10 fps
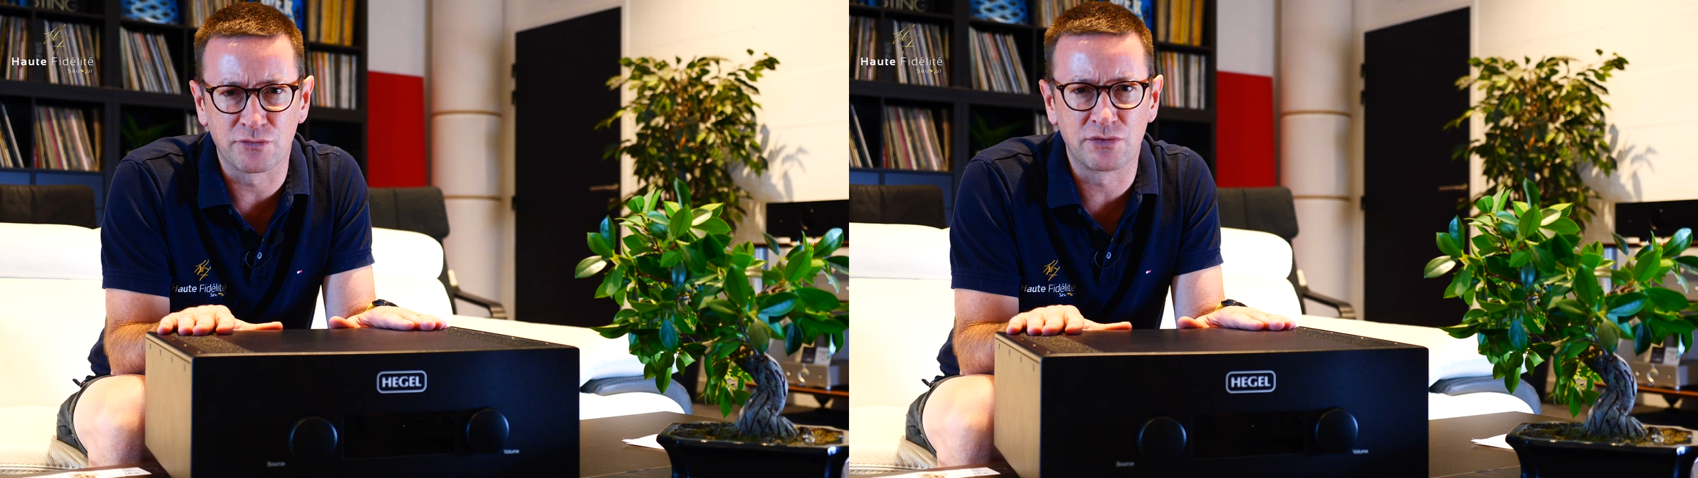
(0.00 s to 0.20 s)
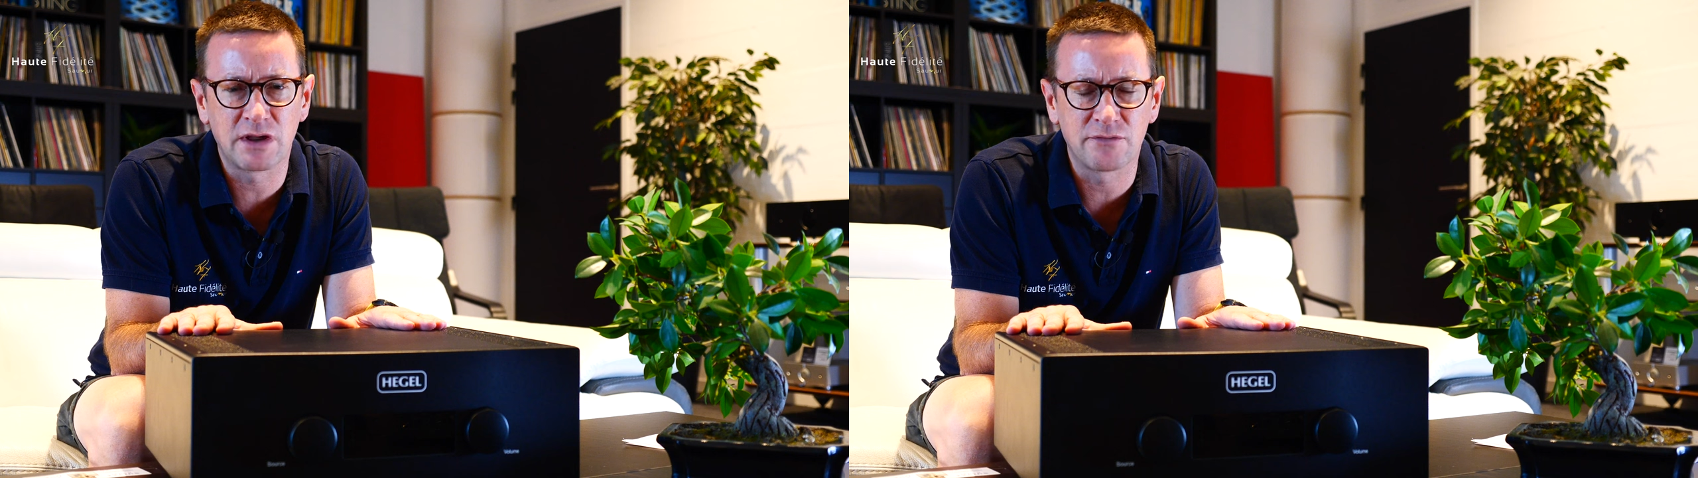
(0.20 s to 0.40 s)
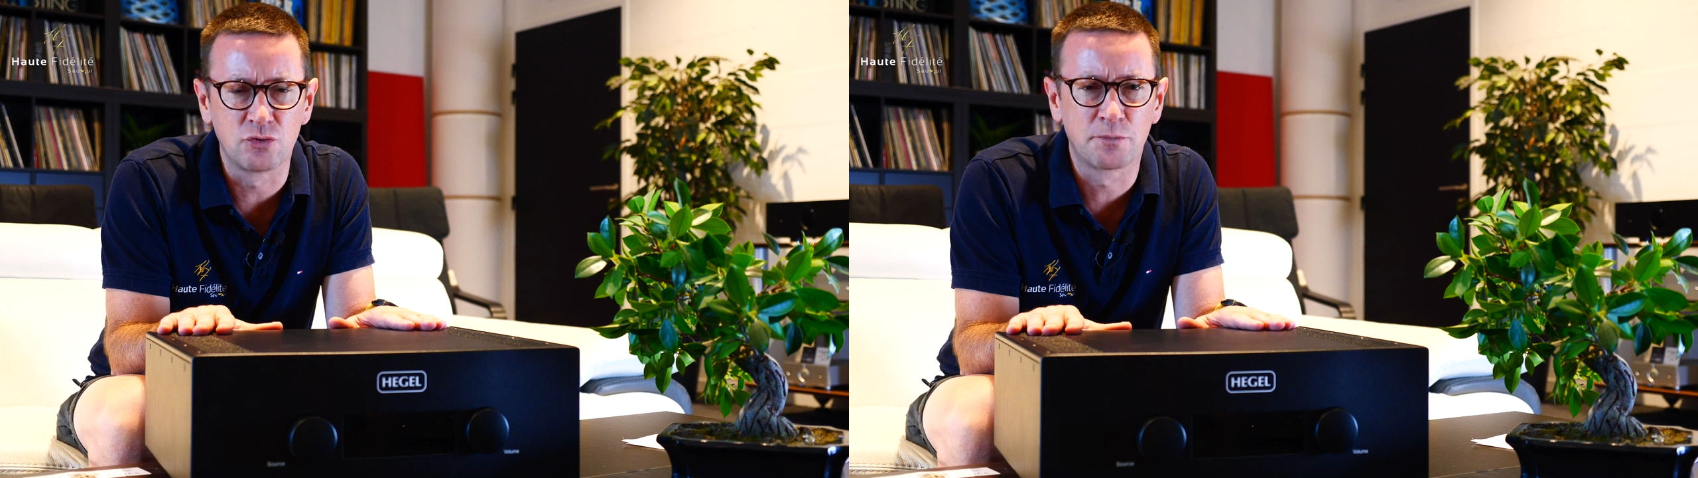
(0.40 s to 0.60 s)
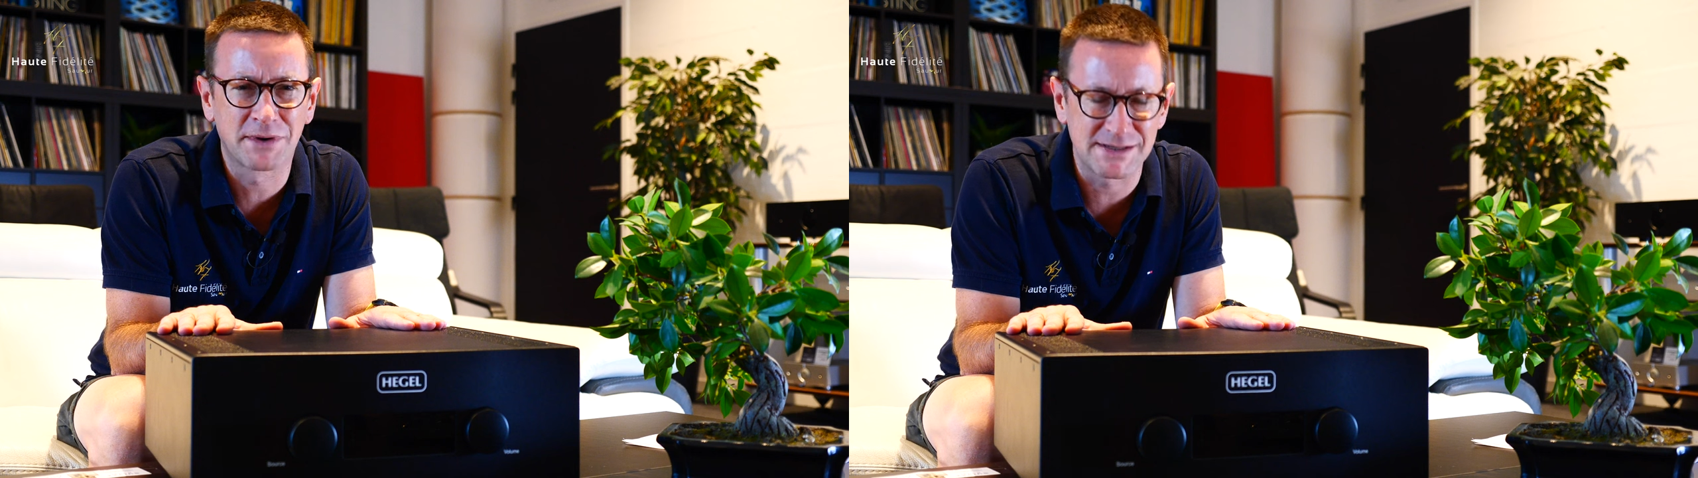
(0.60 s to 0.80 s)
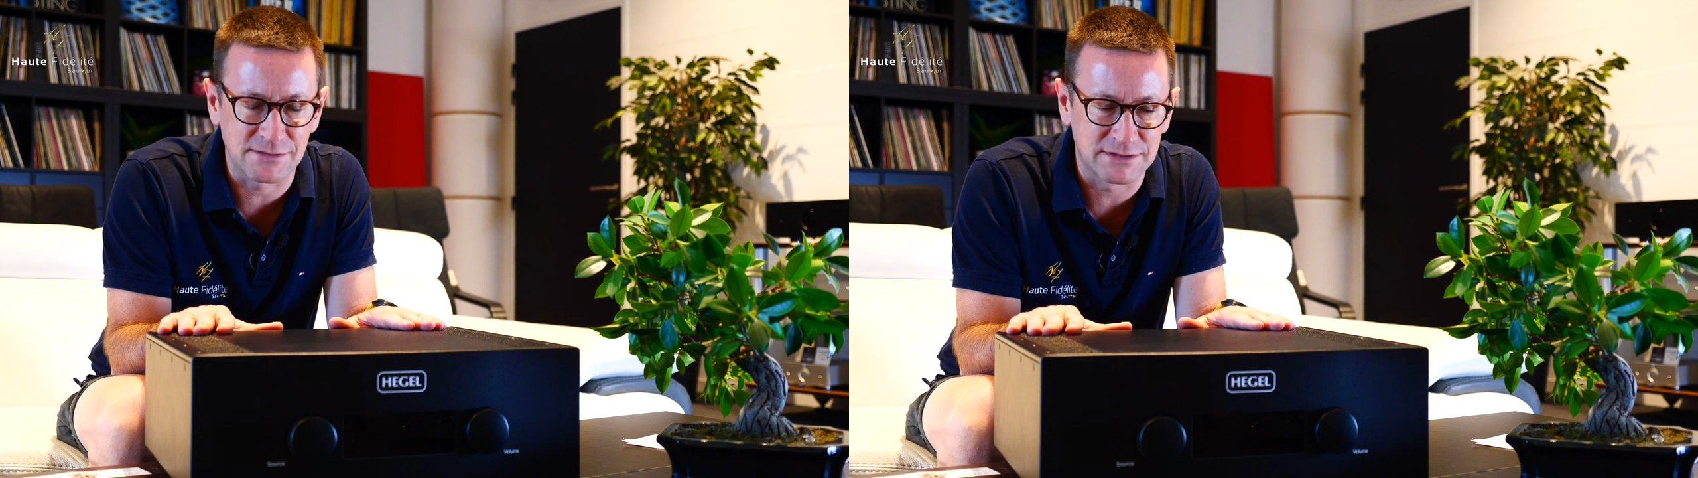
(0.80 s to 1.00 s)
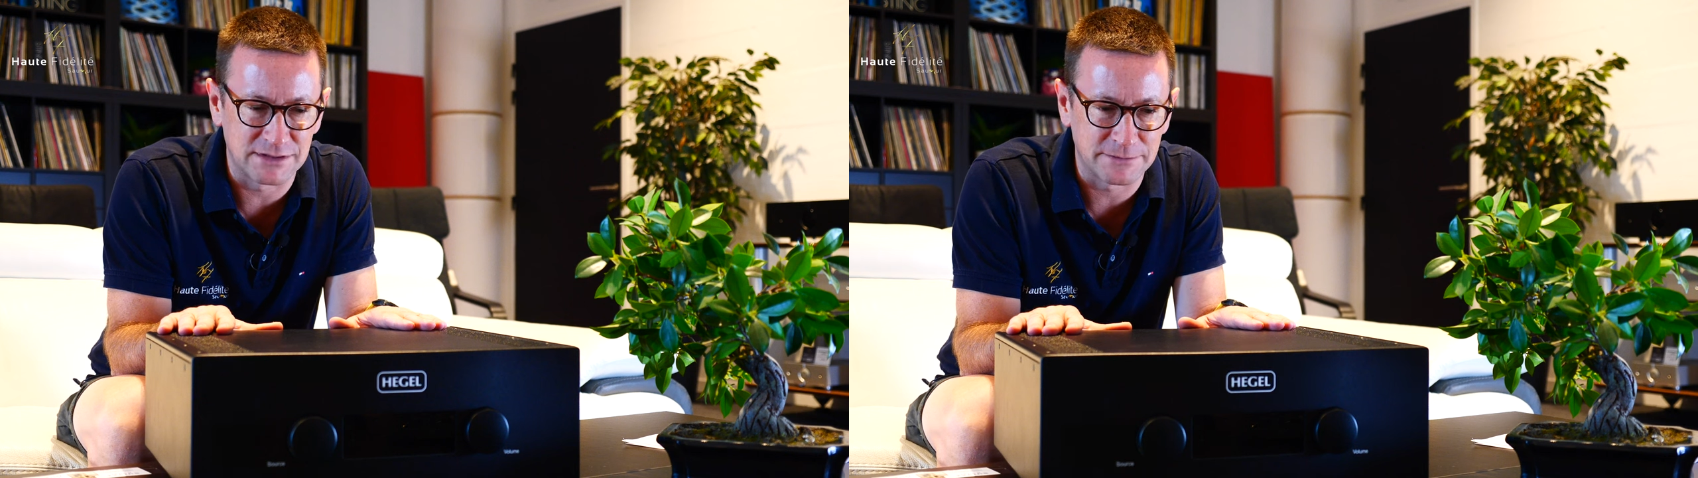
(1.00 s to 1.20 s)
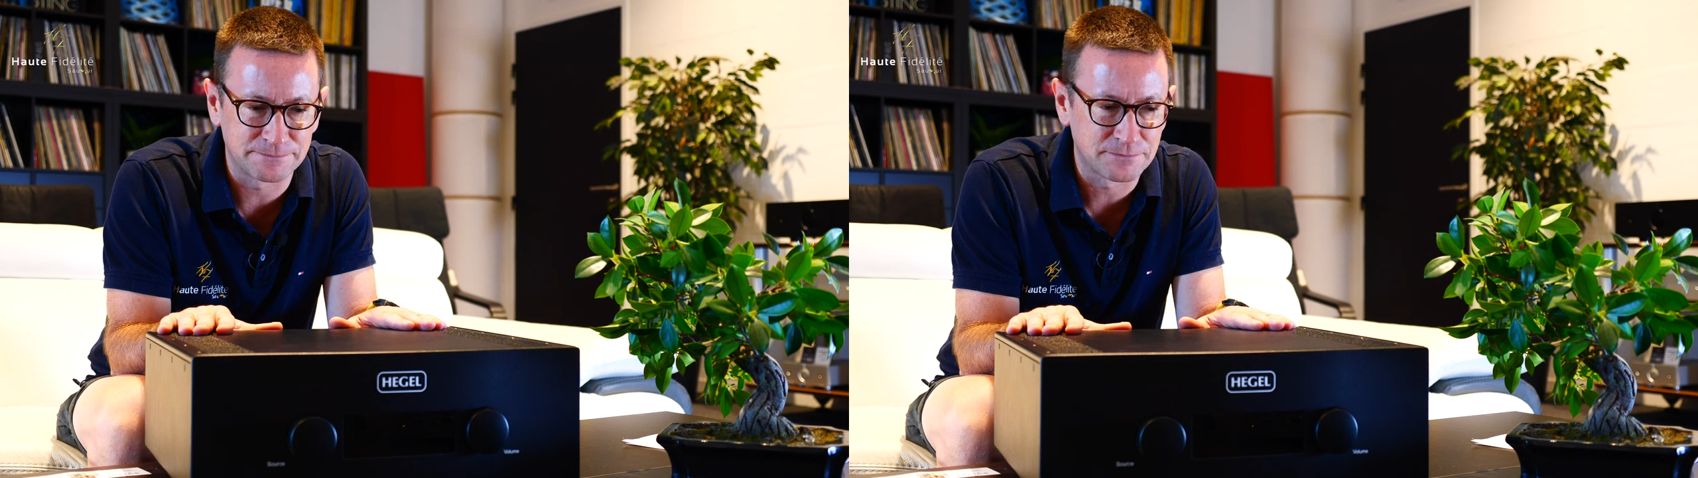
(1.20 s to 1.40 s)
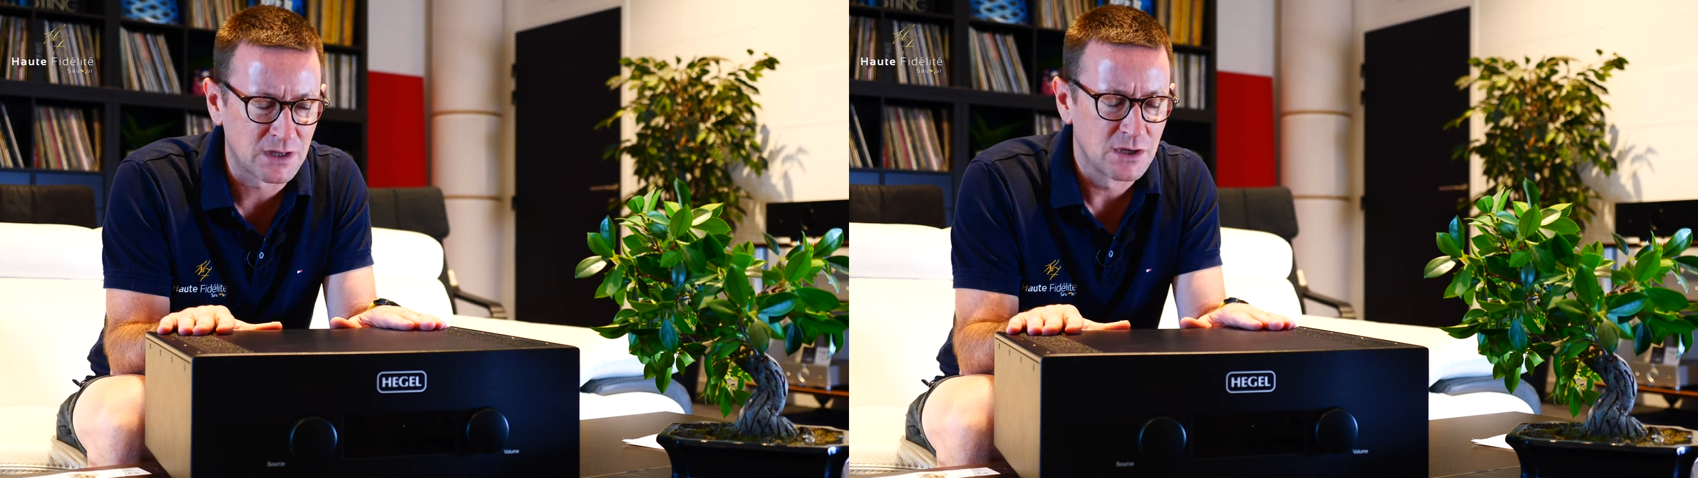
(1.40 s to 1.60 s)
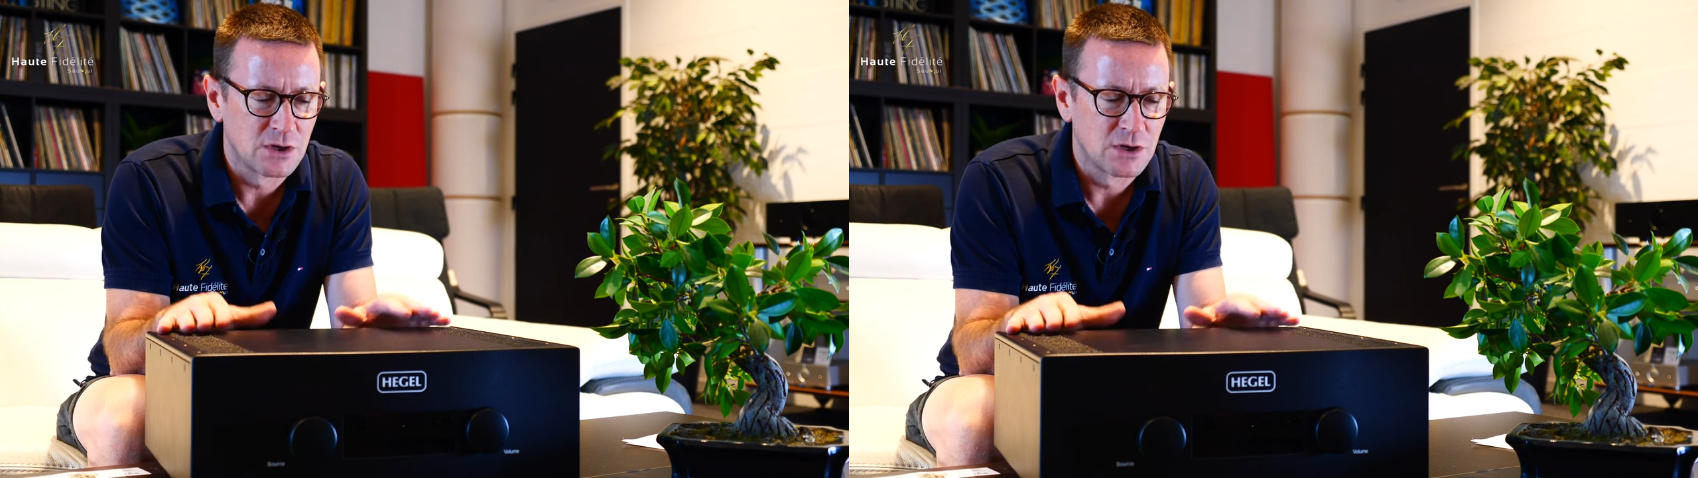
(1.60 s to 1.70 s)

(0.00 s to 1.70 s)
donc on voulait vous le présenter.